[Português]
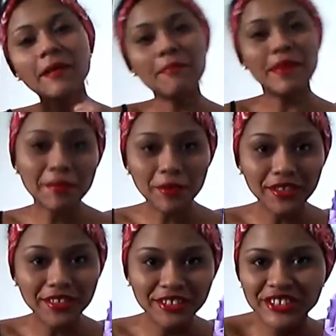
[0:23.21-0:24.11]
Bem
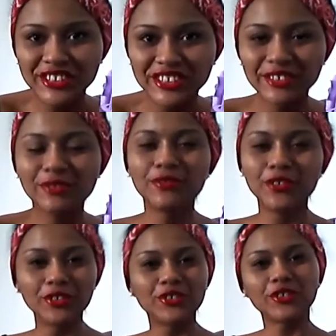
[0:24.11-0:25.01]
amores, o
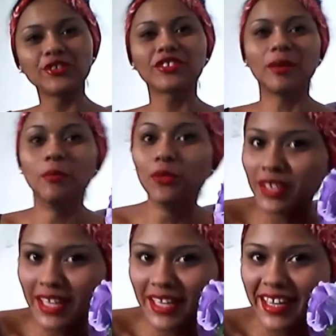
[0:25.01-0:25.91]
vídeo de hoje está
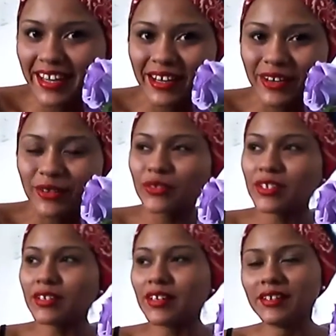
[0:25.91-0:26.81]
muito legal.
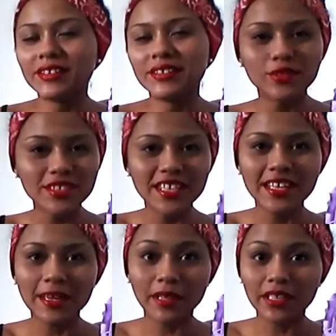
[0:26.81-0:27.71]
Uh, você
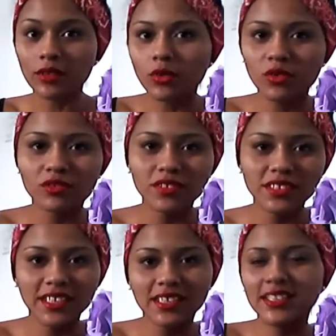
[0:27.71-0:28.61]
que é pedagogo,
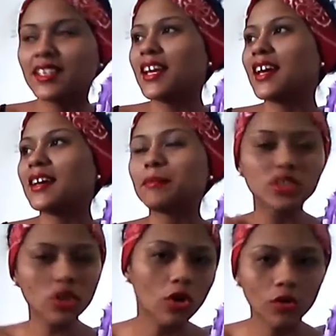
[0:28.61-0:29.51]
você que é
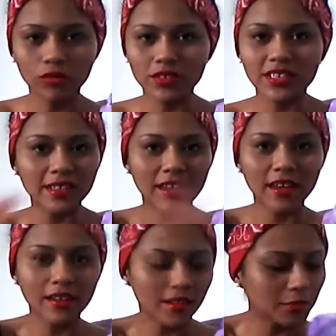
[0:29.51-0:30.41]
psicólogo, você que
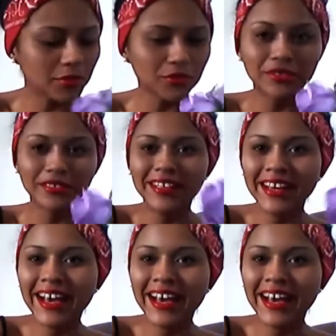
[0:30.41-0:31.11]
é... Ai meu Deus.